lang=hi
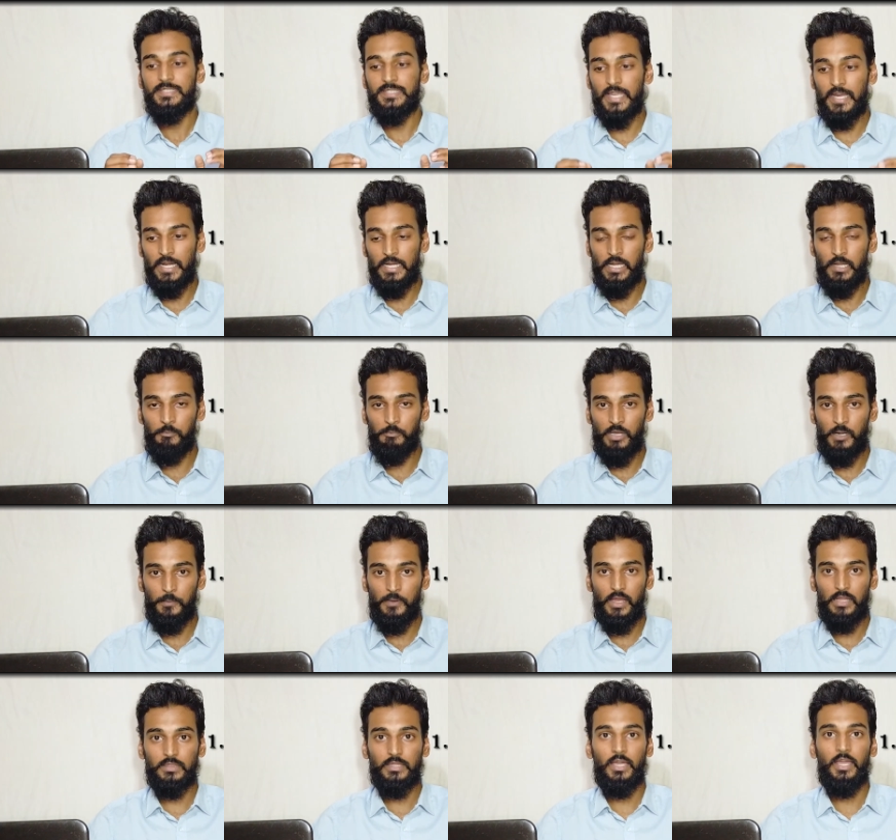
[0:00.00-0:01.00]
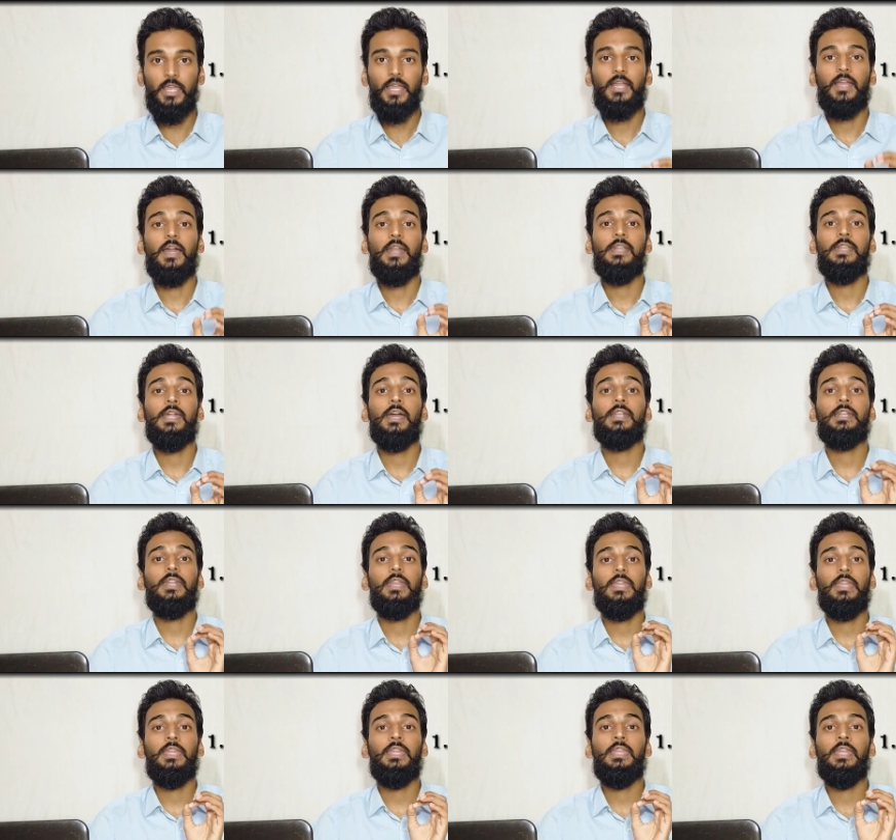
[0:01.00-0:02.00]
सेकेंड नंबर पे आता है कंडक्ट
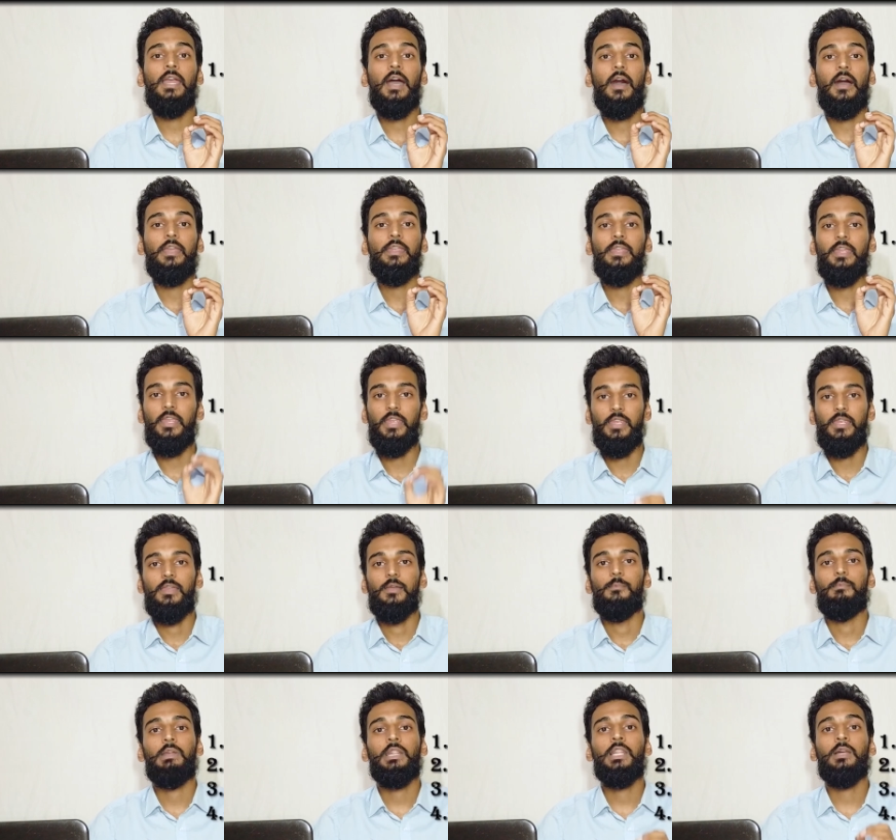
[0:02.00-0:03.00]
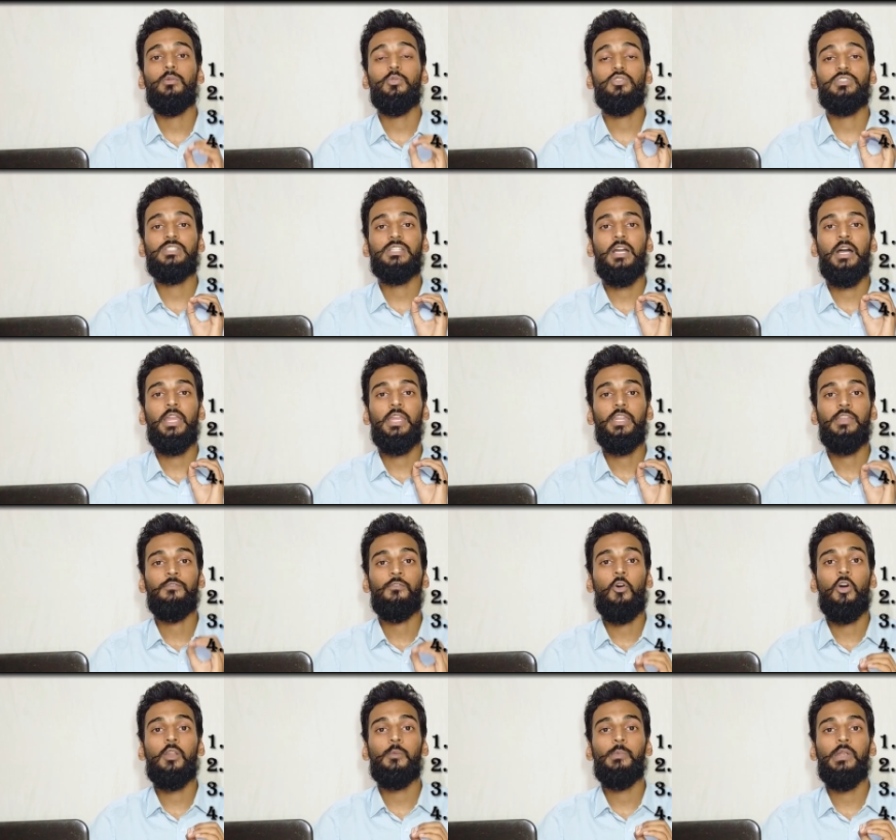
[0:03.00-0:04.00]
ई e मतलब उसका
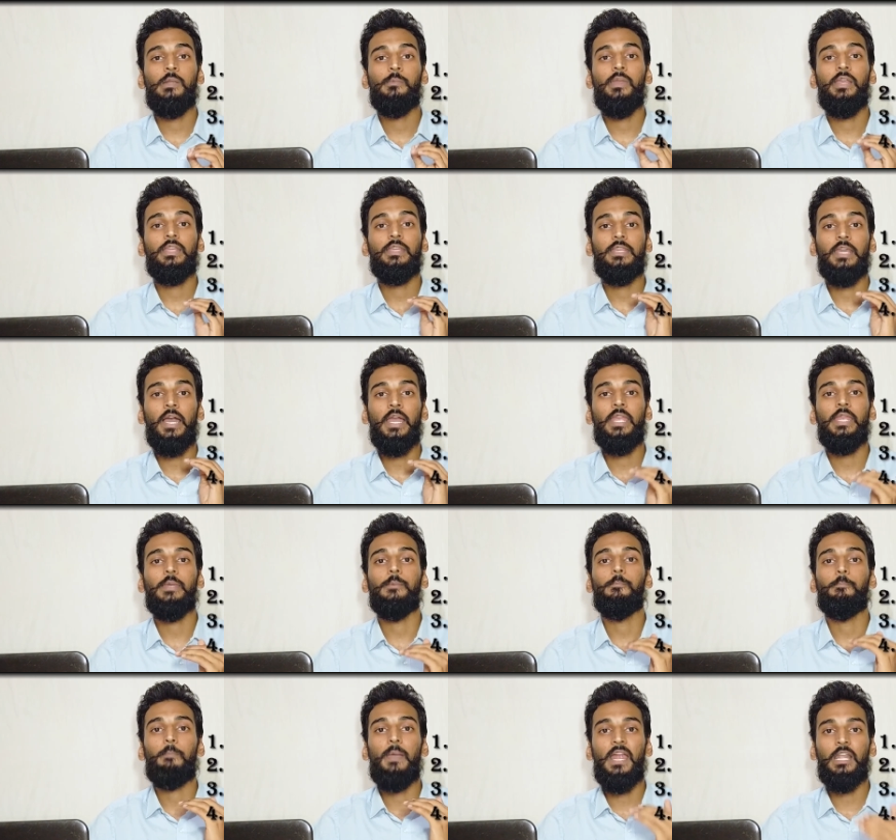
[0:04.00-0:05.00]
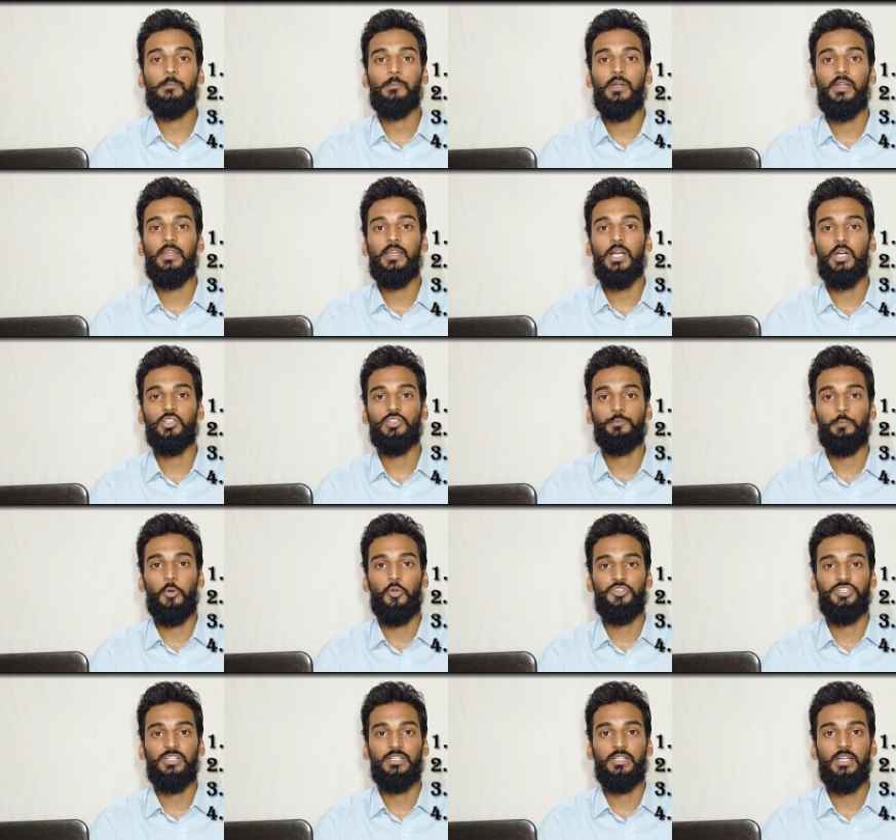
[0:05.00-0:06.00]
इन्वायरमेंट में क्या इम्पैक्ट पड़ेगा उस
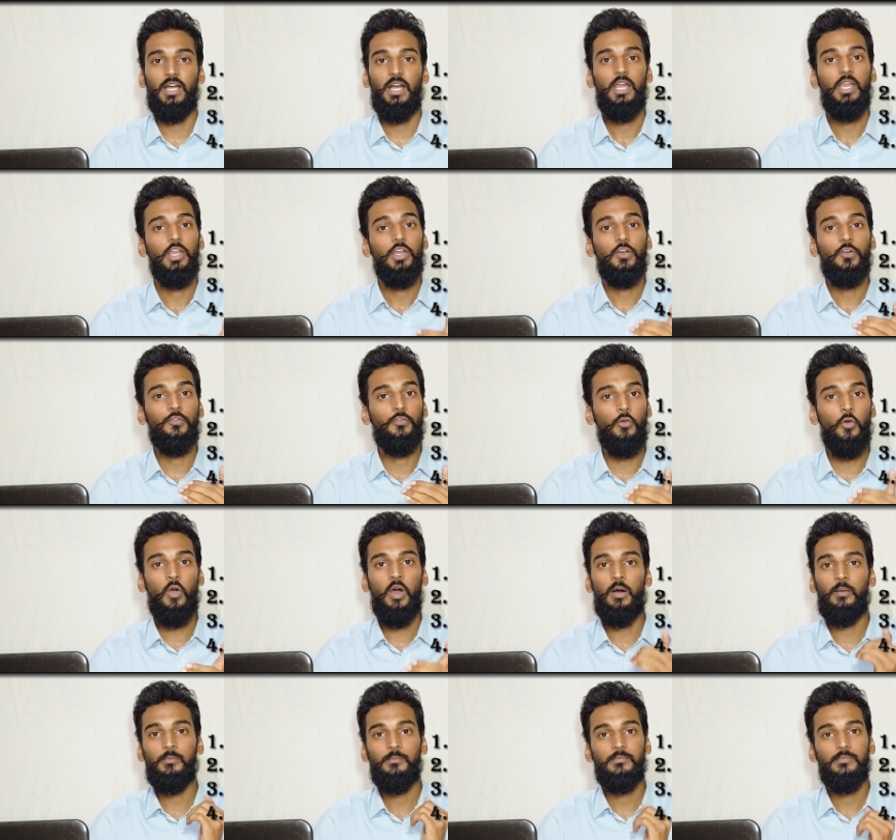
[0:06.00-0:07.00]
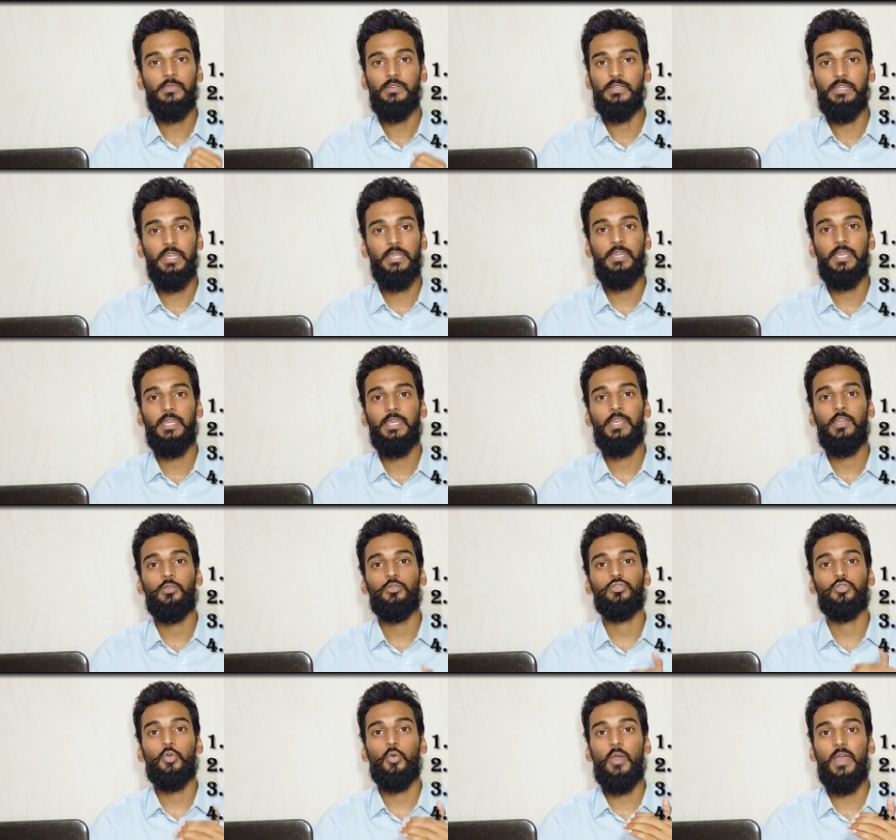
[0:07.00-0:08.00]
प्रोजेक्ट का वो हम देखेंगे
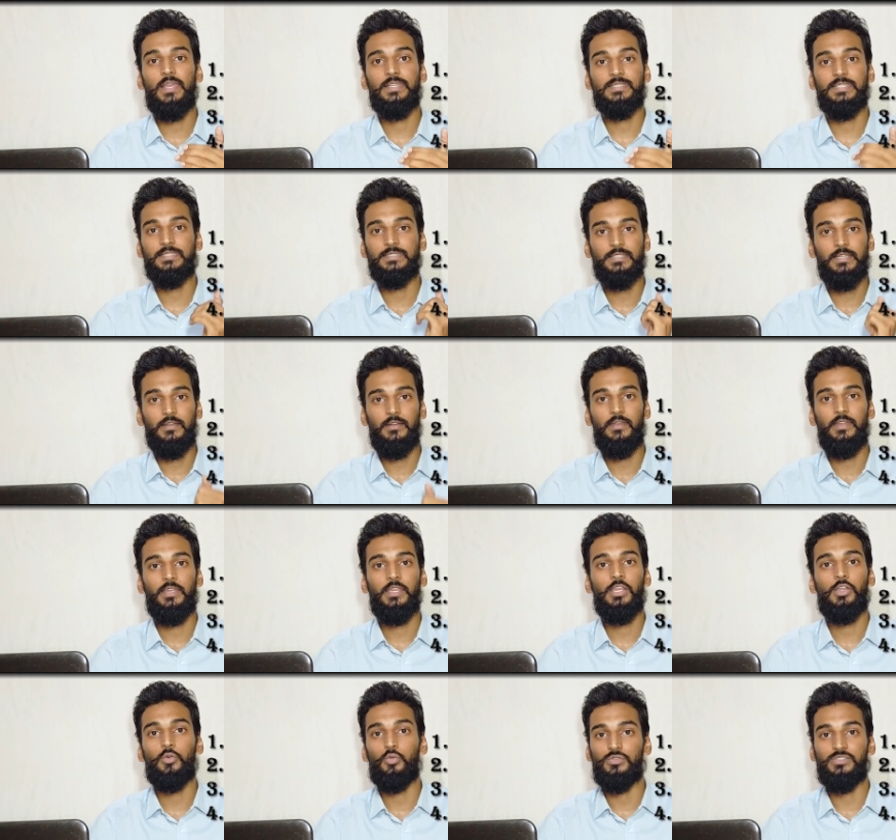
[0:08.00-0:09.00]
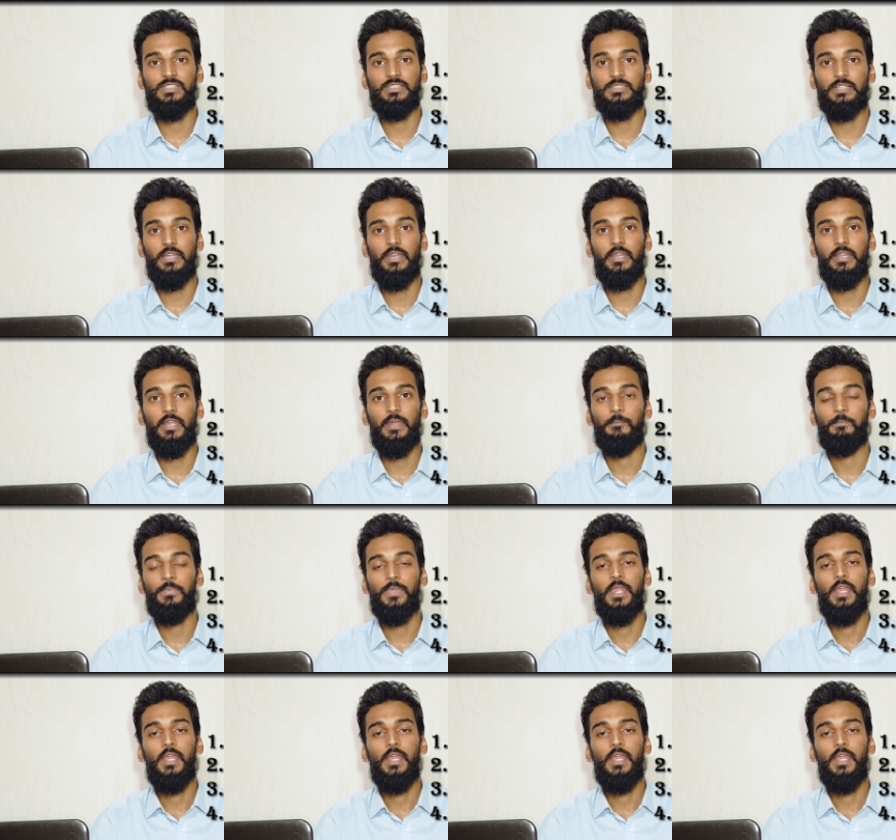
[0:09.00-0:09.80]
उसको एसेस करने की कोशिश करेंगे